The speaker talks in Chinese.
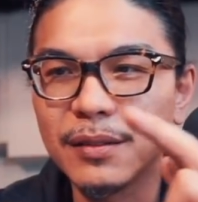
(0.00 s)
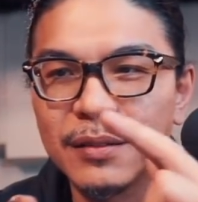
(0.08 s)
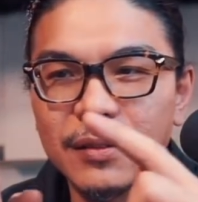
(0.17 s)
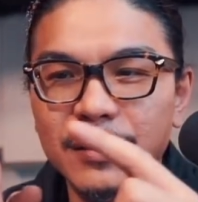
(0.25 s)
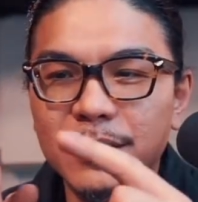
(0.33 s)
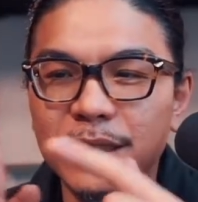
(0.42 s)

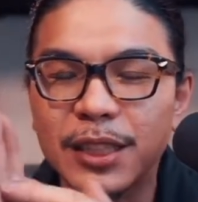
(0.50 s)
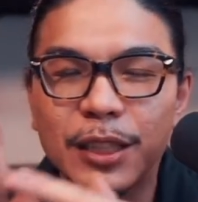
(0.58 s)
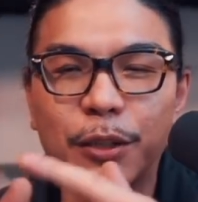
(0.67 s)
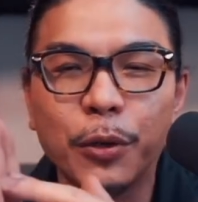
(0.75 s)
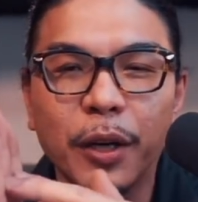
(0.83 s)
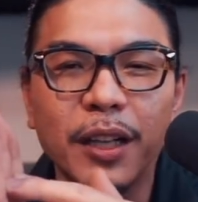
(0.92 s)
击
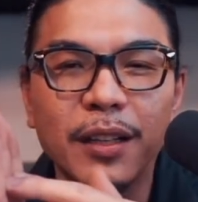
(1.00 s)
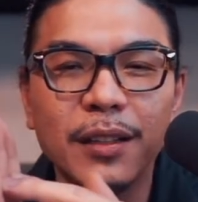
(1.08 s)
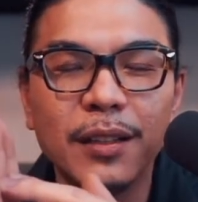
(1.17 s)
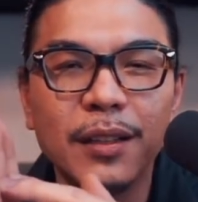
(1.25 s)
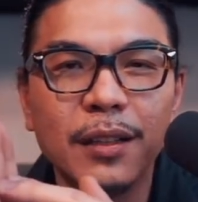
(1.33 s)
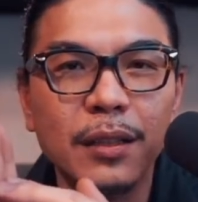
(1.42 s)
溃
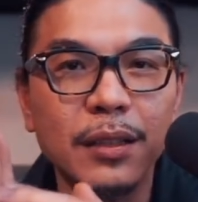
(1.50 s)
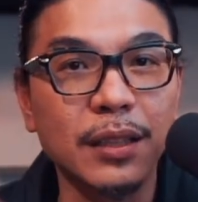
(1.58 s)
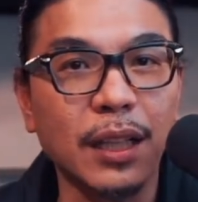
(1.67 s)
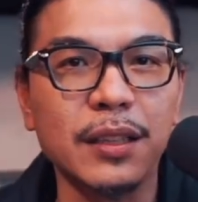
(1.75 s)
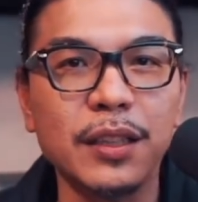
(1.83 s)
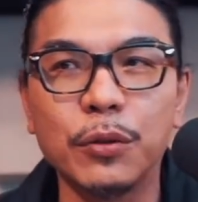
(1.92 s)
印
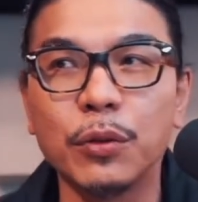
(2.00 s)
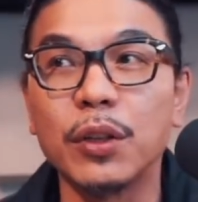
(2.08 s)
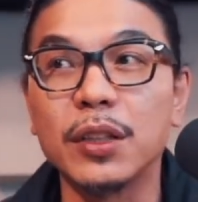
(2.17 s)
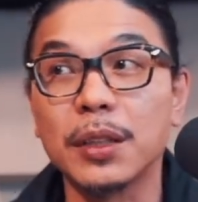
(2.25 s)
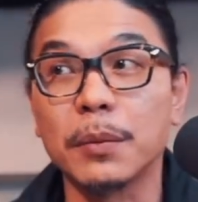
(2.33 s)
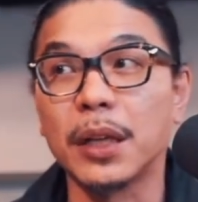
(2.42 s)
加帝国，而
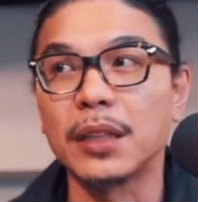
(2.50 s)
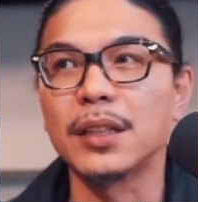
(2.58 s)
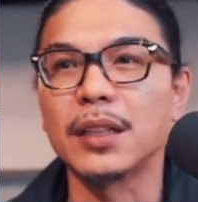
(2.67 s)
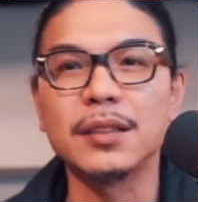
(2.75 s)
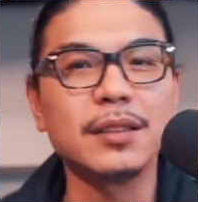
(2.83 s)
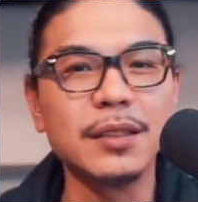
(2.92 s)
且把人家
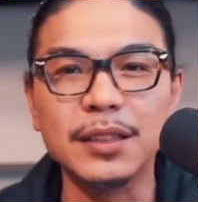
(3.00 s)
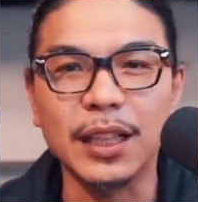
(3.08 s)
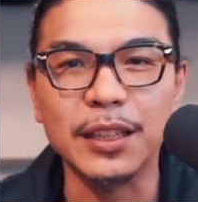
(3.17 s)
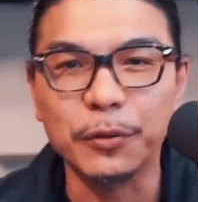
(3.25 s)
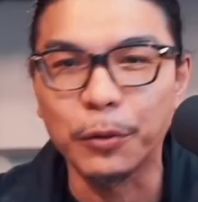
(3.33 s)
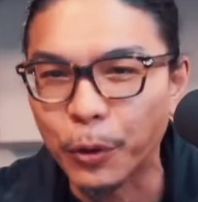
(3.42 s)
印加
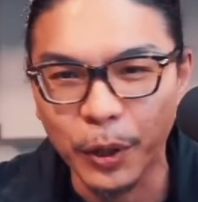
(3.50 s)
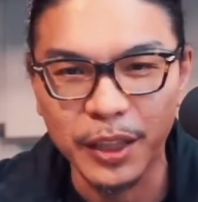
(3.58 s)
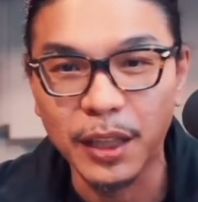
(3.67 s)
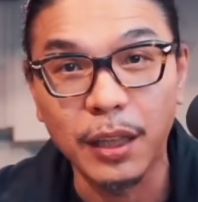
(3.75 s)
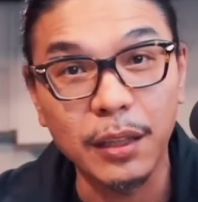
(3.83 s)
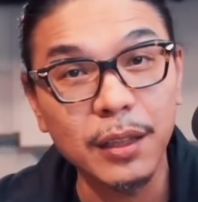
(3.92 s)
帝国毁
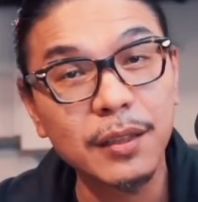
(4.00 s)
掉了？